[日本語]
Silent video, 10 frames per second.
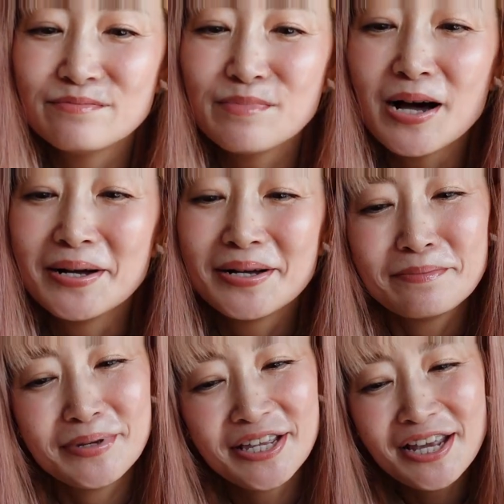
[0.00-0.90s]
まあ
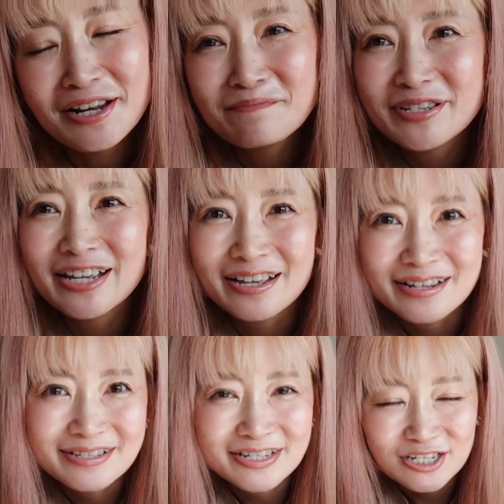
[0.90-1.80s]
ビニールみたい
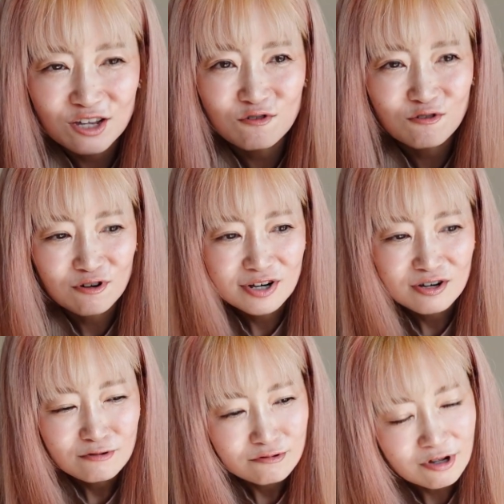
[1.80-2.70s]
なんですけど、
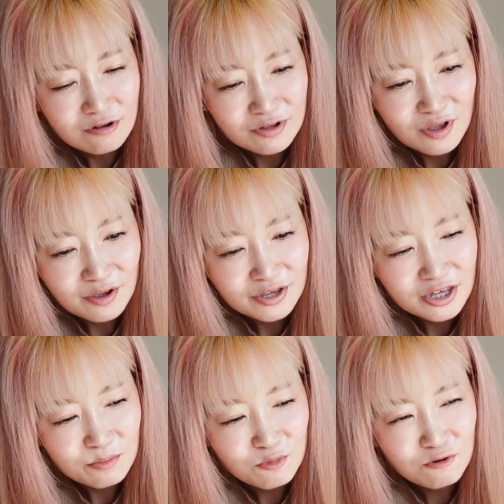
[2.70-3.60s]
なんかね
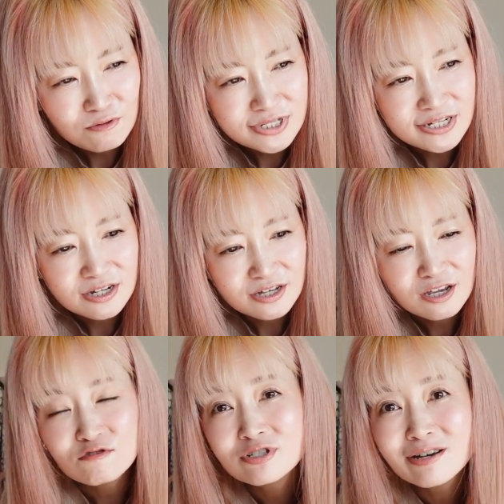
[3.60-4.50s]
肝じゃない
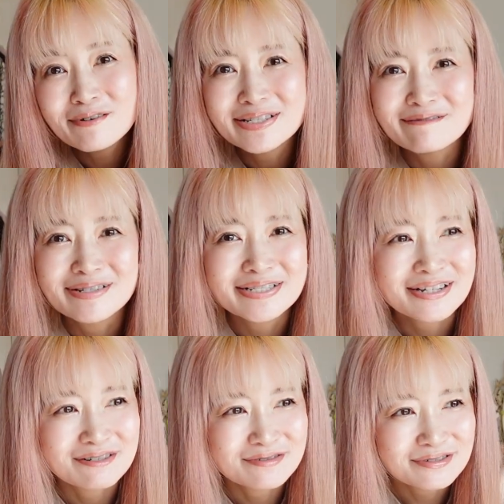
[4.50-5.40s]
けどサワサワし
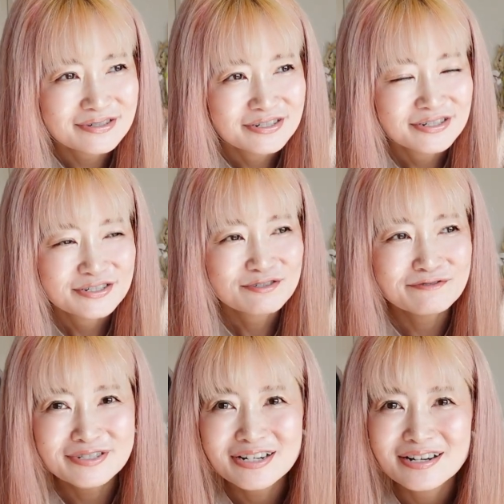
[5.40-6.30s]
てる、そ
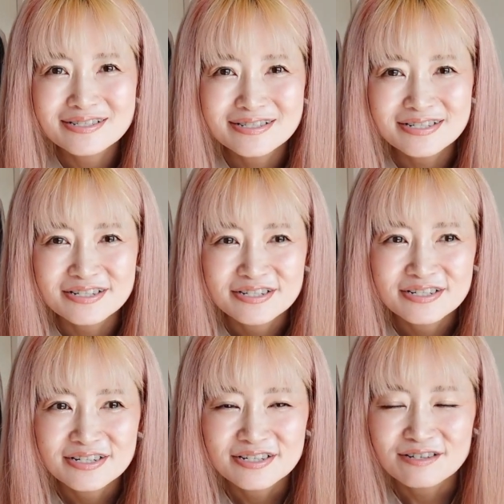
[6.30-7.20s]
んな感じ。
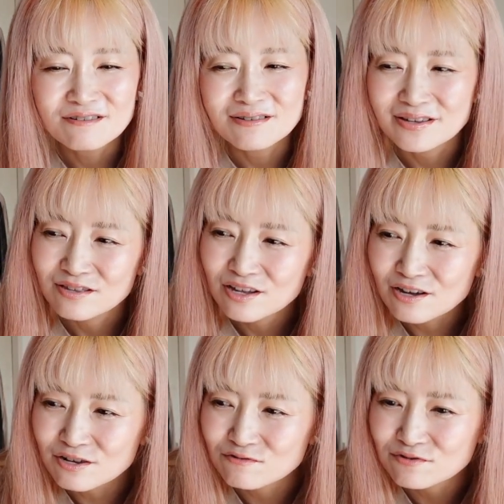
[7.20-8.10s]
なんかね
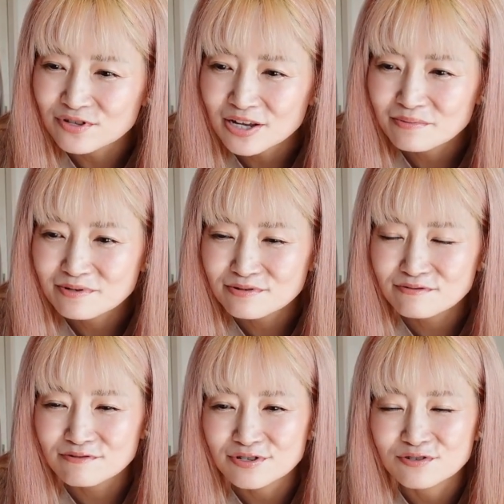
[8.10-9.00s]
ナイロンの
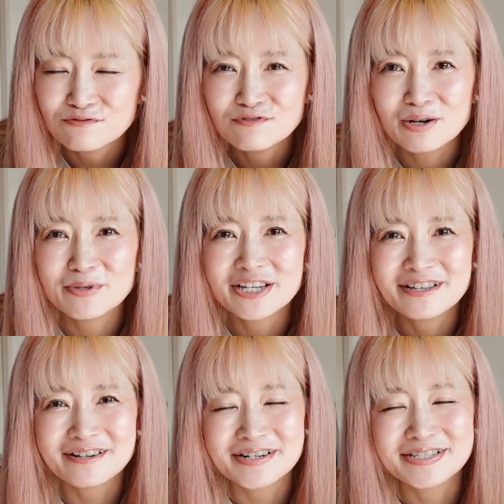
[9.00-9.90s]
テーブルクロスの裏みたい
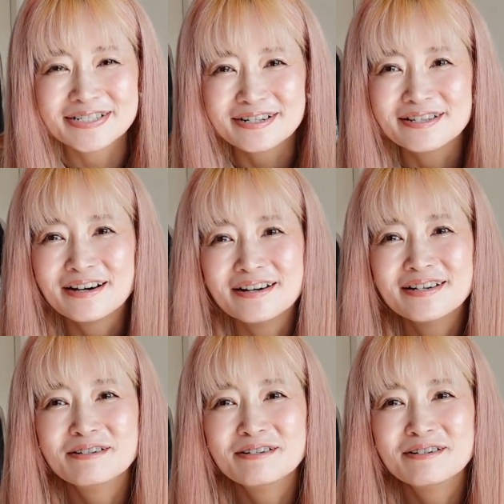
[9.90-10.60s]
な感じかな。